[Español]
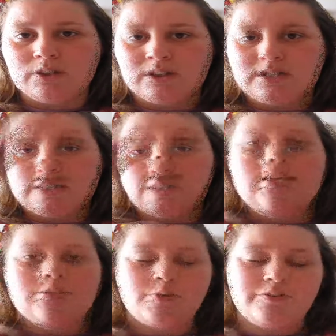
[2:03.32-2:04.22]
tiene
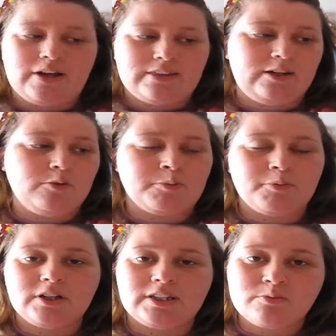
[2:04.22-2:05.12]
silicona? Es muy fácil. Lo
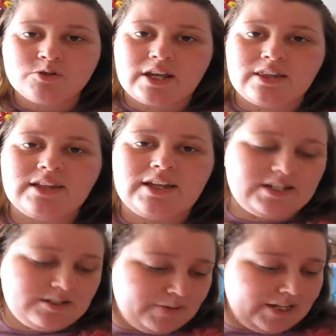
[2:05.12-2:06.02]
primero que tenemos que hacer
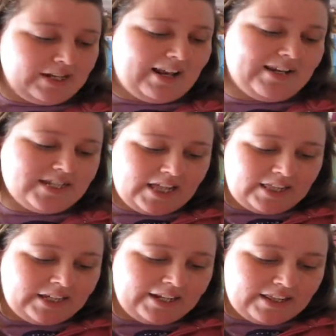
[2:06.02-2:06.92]
es ver la
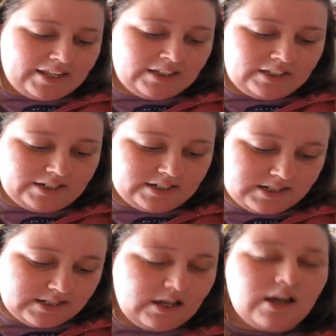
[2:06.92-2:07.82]
lista de
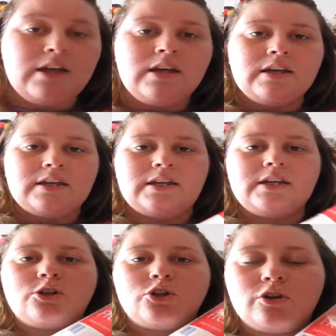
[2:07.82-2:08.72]
ingredientes
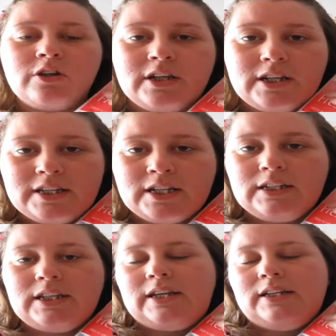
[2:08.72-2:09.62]
y todo
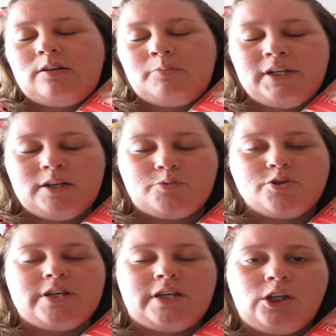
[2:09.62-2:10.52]
ingrediente que termine
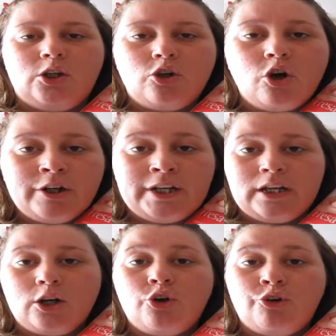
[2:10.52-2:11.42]
pues, en
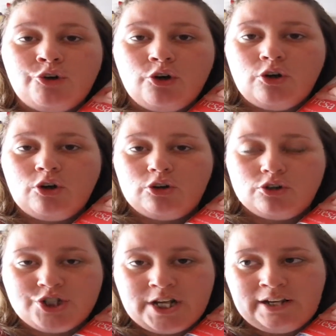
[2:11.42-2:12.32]
cone, conol
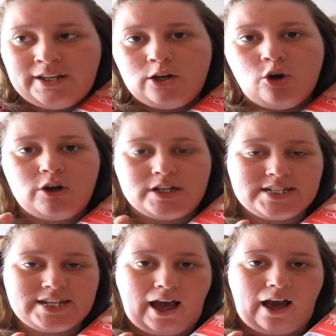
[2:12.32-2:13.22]
o shane o que
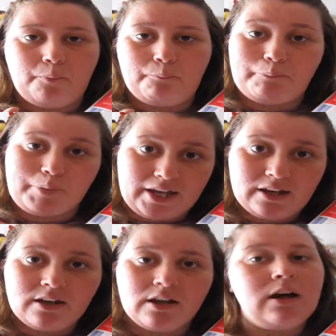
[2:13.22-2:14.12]
sea
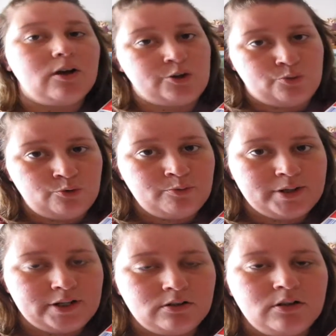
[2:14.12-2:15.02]
y un
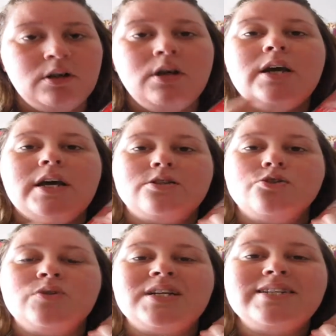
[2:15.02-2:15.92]
número, eso
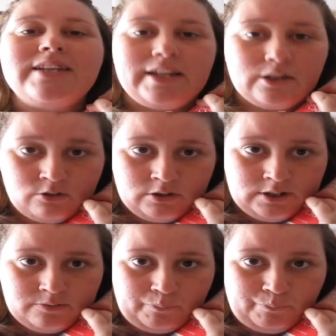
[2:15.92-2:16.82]
es una
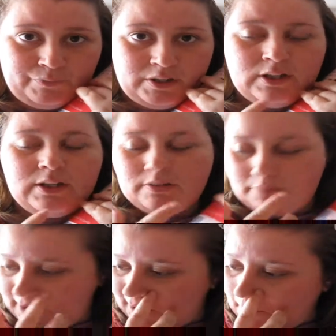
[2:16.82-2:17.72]
silicona.
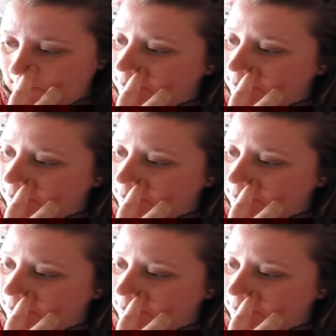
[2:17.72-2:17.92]
Bien,